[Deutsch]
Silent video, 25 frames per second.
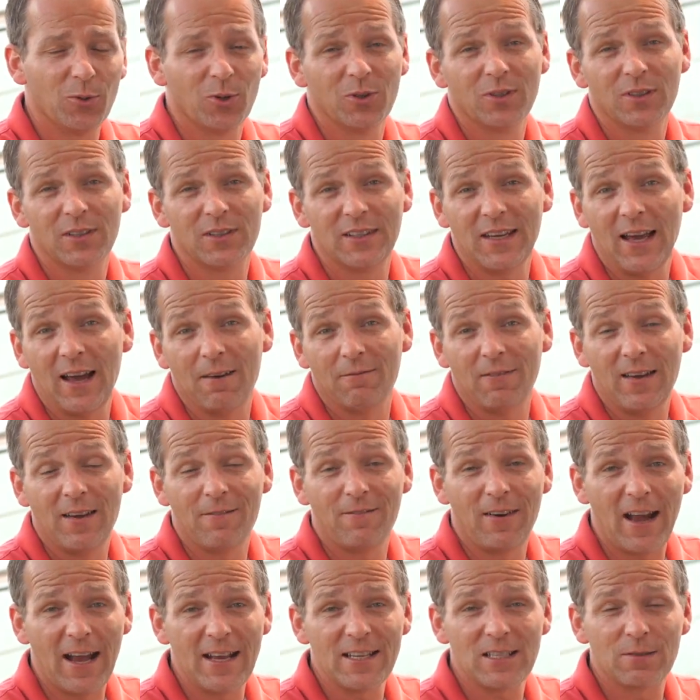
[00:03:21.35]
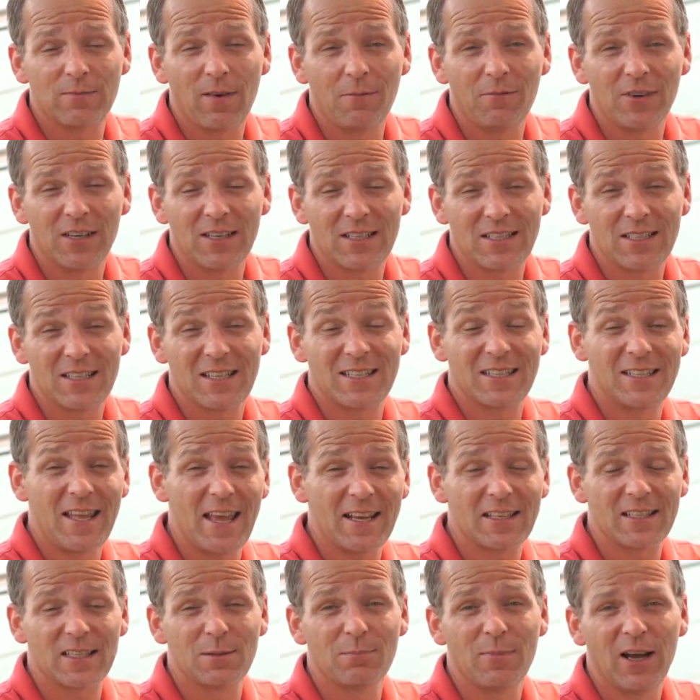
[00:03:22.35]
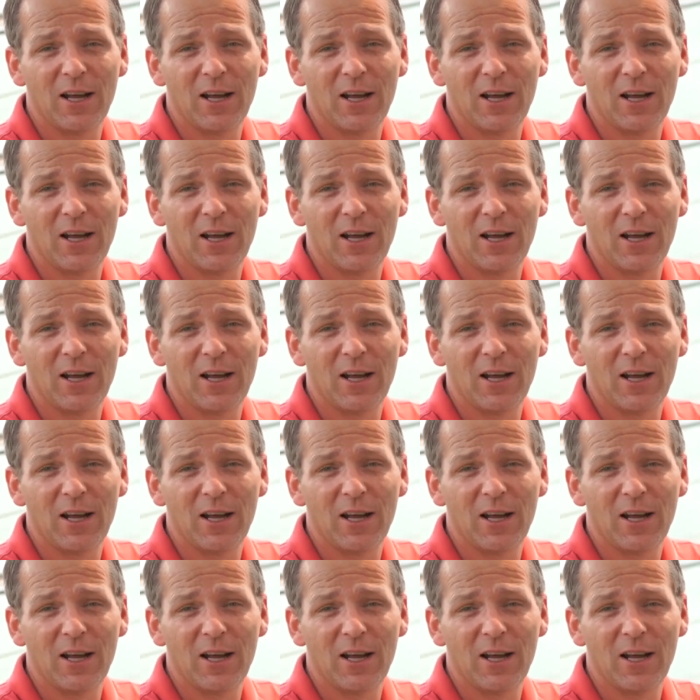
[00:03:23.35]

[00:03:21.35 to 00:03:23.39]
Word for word: Und ja, wer weiß, wann wir das das nächste